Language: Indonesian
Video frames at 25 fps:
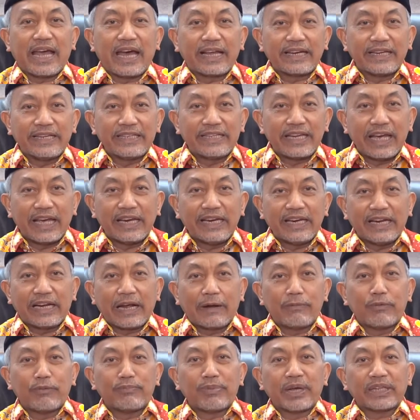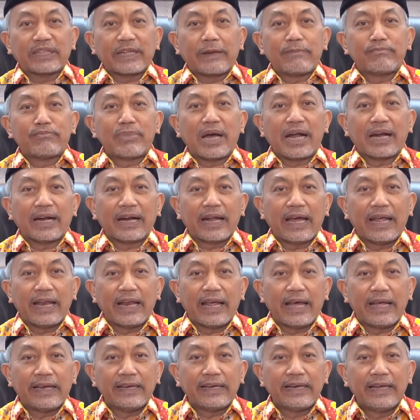hari jadi Kabupaten
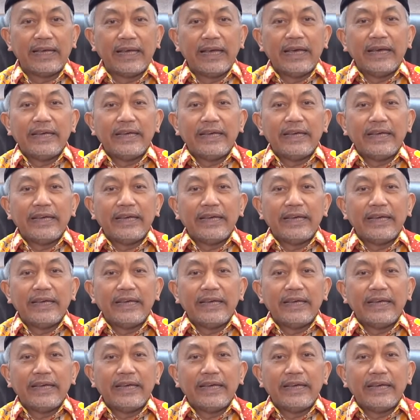Bangkalan